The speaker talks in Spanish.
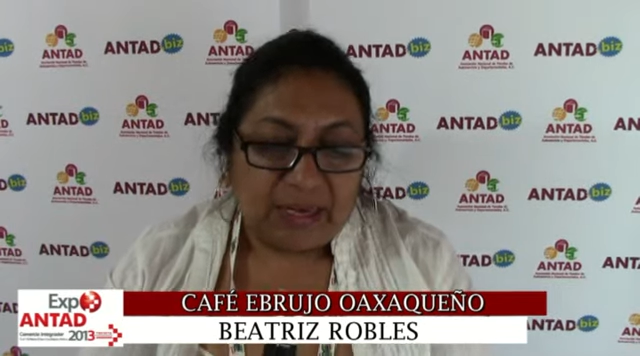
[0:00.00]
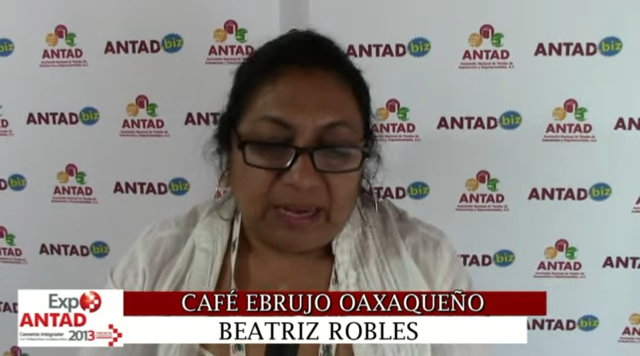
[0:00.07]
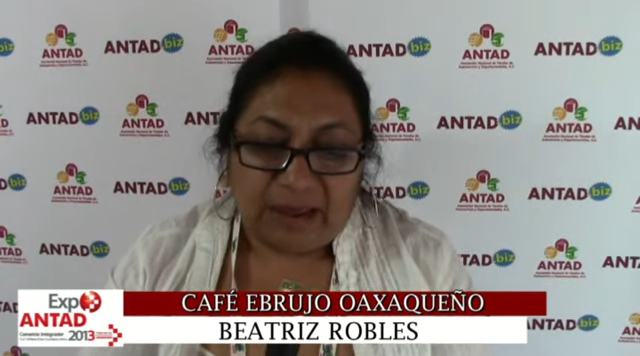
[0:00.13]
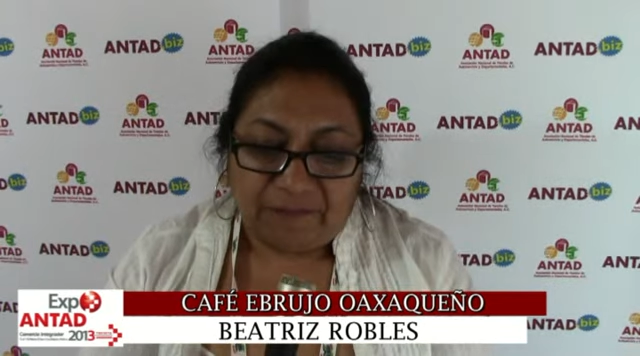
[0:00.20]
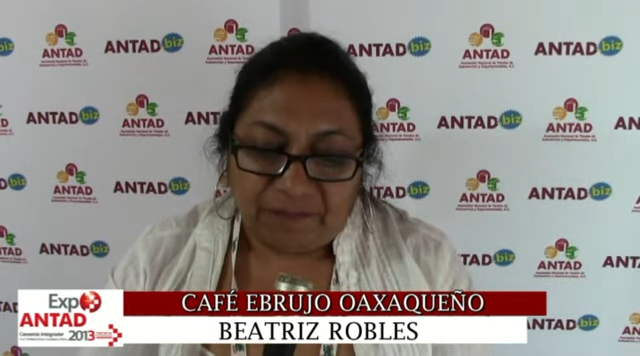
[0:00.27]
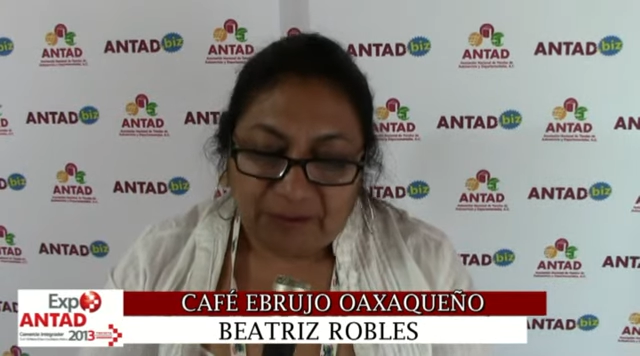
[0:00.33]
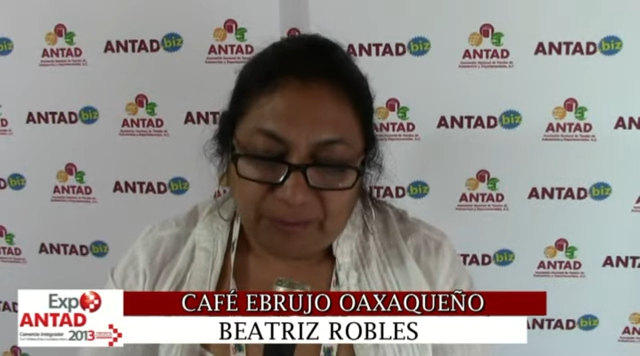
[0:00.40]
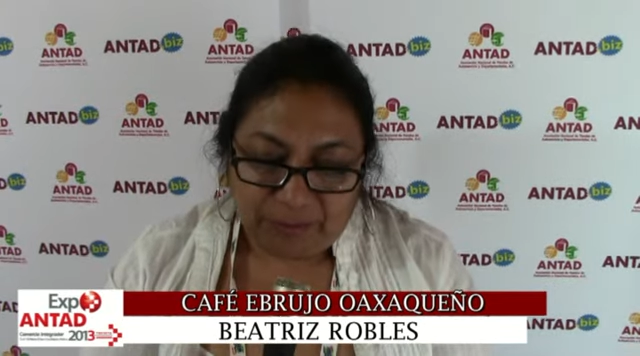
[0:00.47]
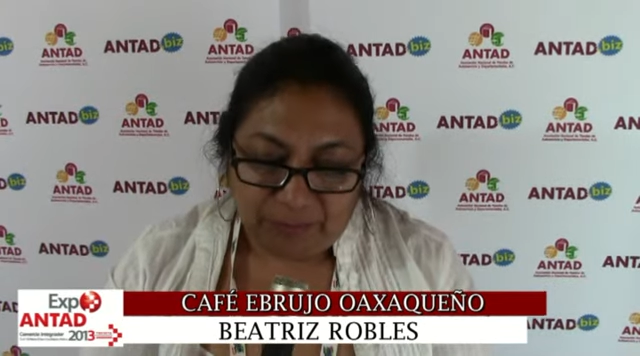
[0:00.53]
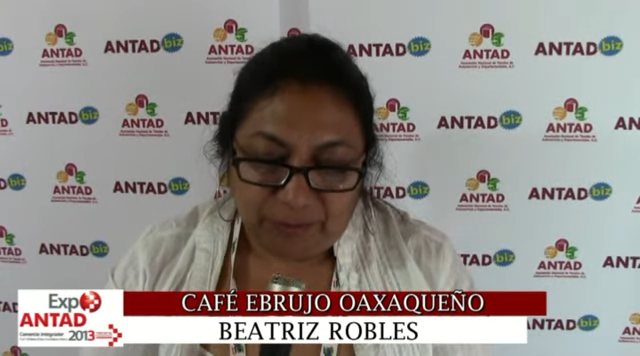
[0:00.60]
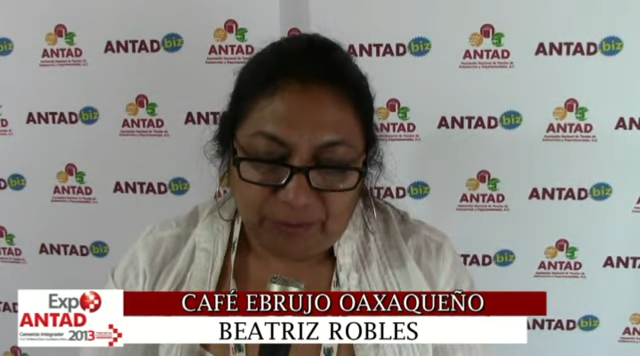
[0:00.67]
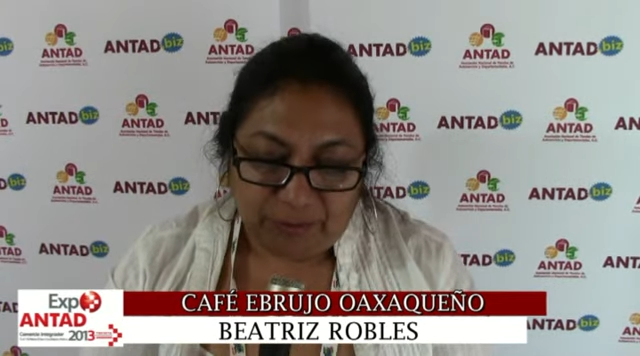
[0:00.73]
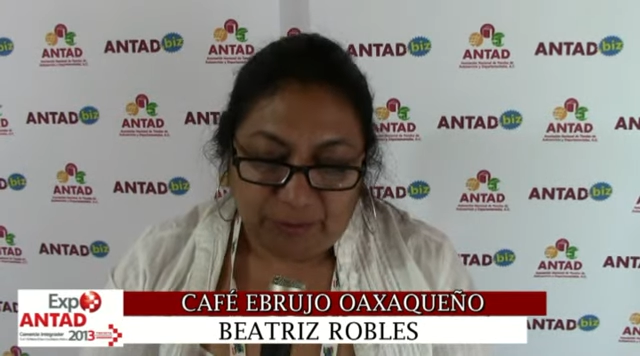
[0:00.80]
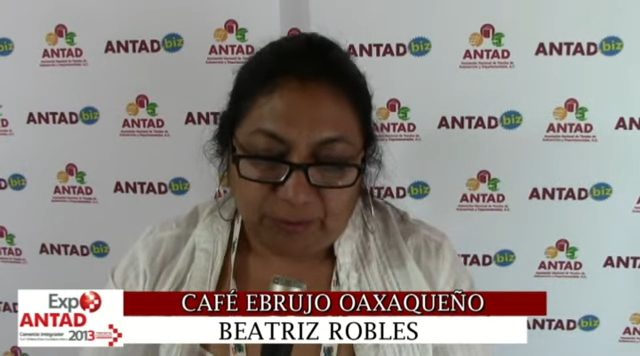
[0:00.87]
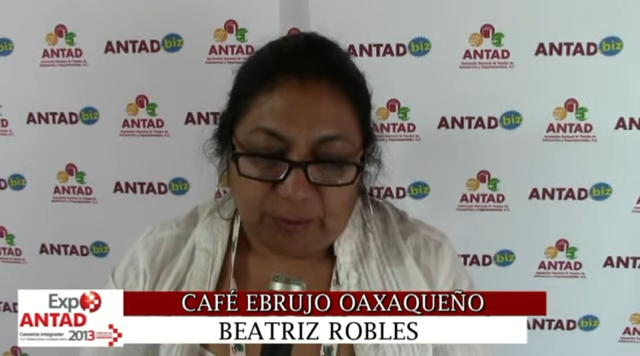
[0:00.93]
Café
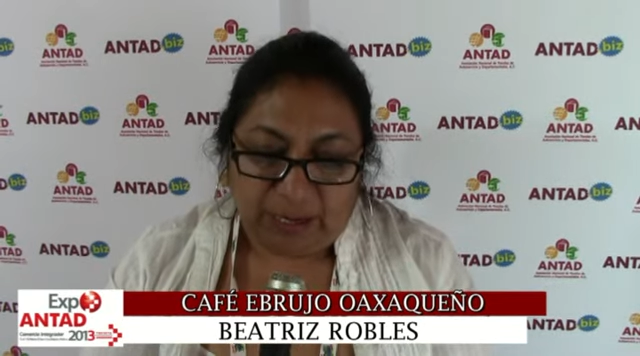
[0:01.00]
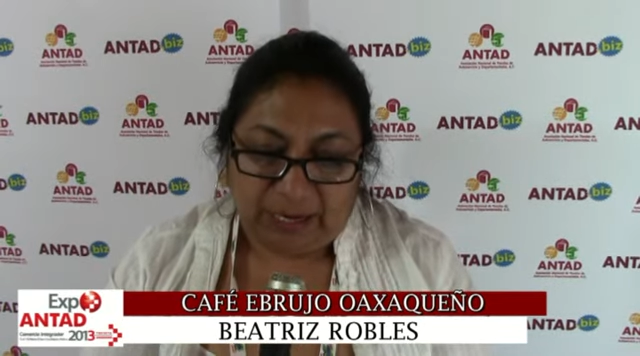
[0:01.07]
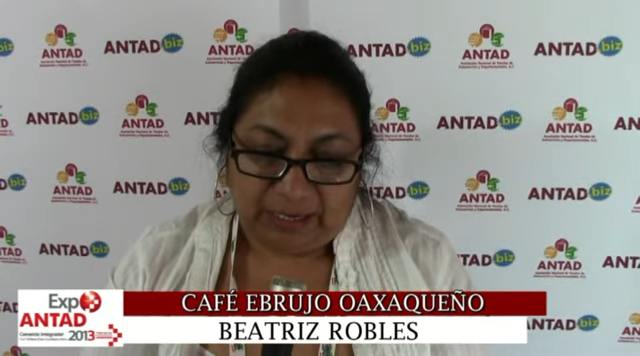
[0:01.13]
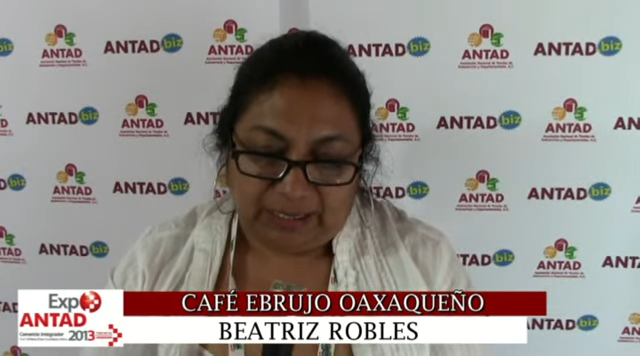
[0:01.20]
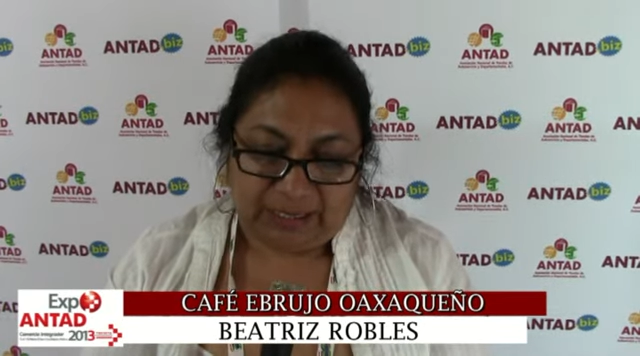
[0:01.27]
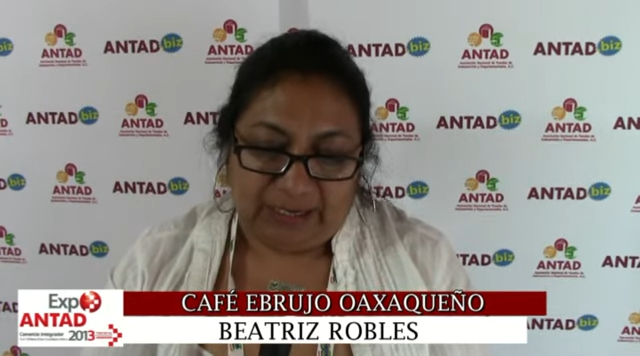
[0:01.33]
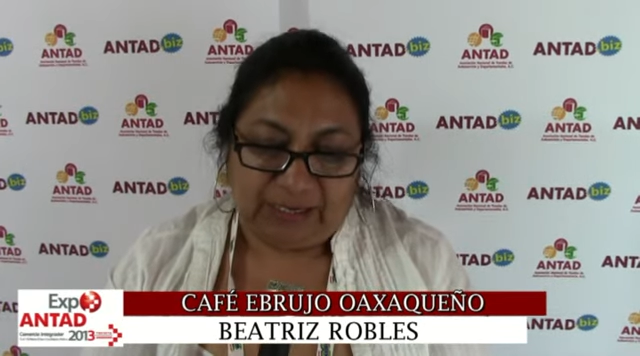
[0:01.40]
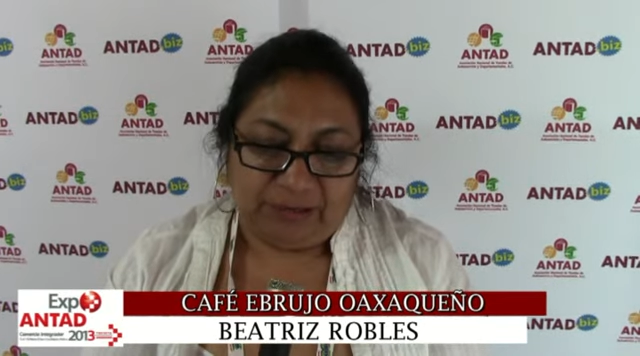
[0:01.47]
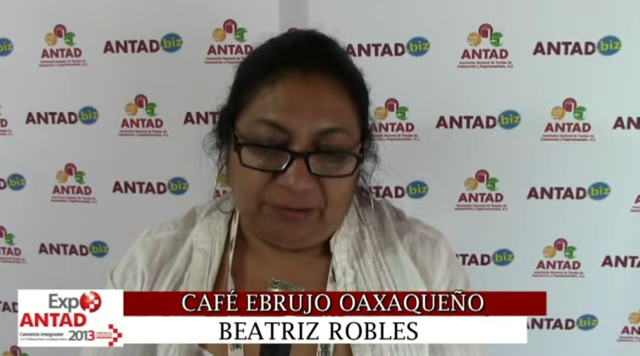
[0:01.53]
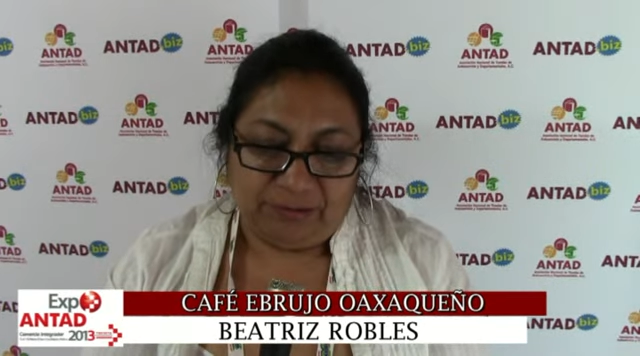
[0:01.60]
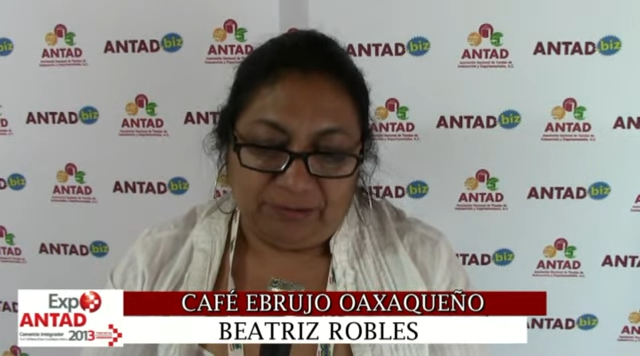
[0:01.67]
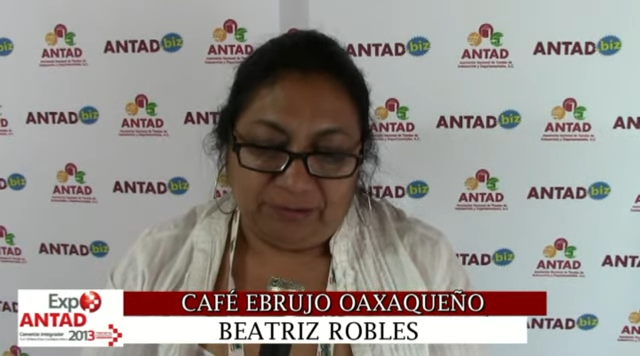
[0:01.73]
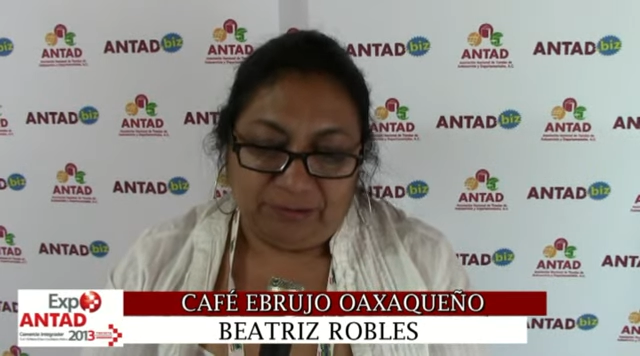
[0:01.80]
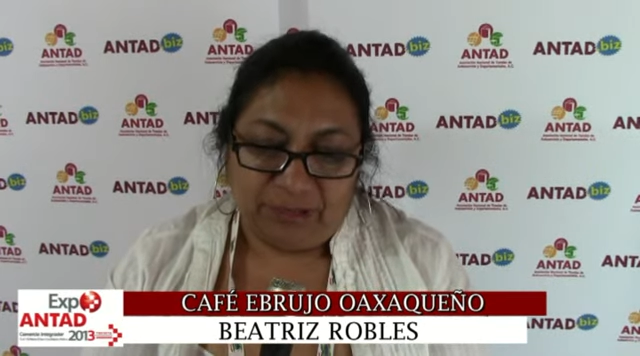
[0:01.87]
Embrujo Oaxaqueño